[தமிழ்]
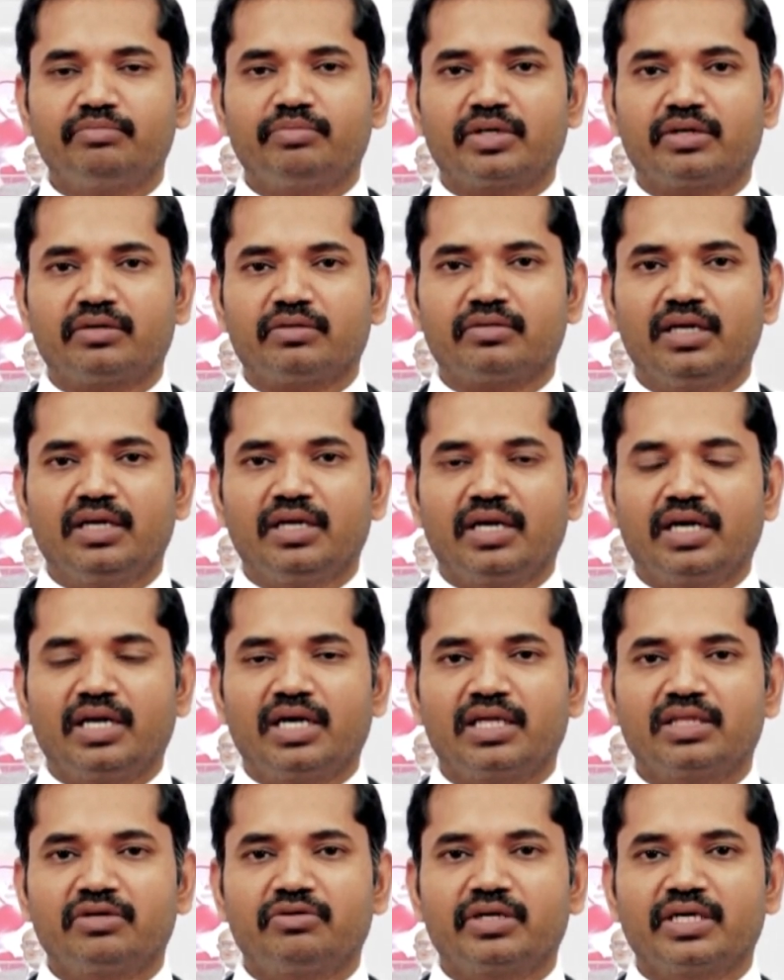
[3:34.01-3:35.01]
பண்ணணும் ஏன்னா
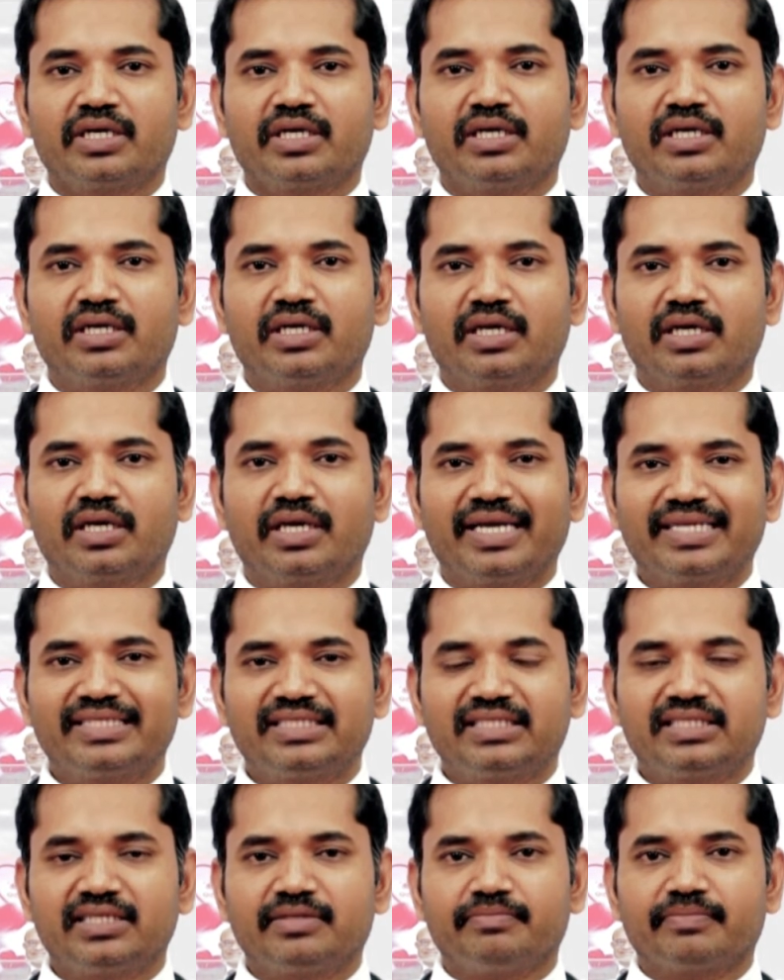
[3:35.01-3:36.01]
அதோடைய
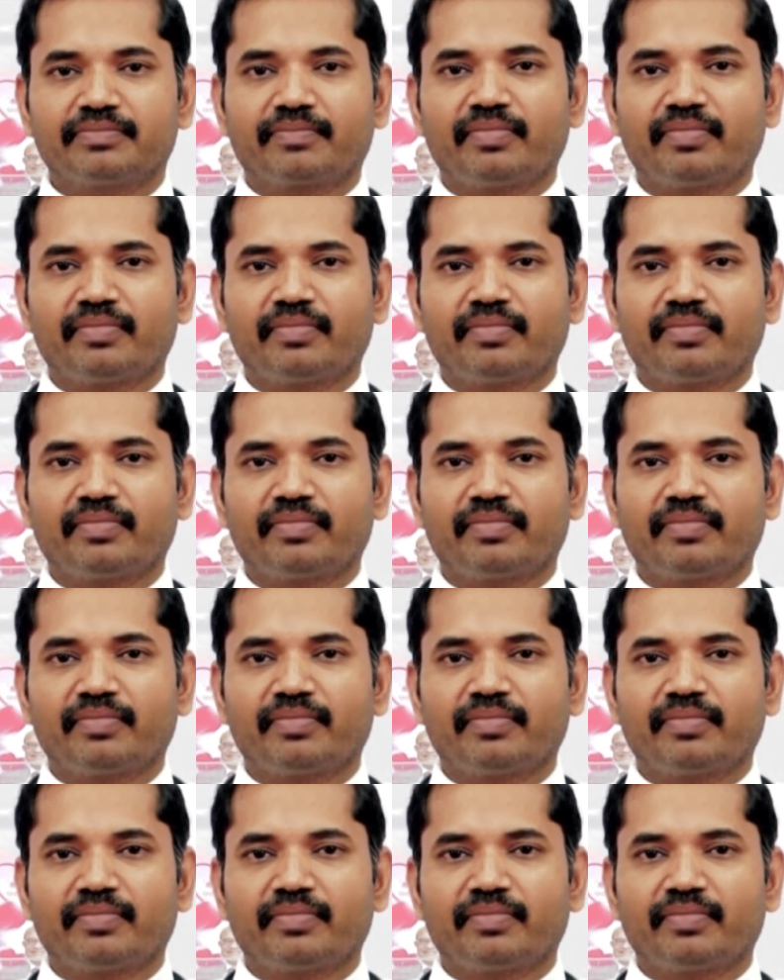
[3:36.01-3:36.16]
எச்சம்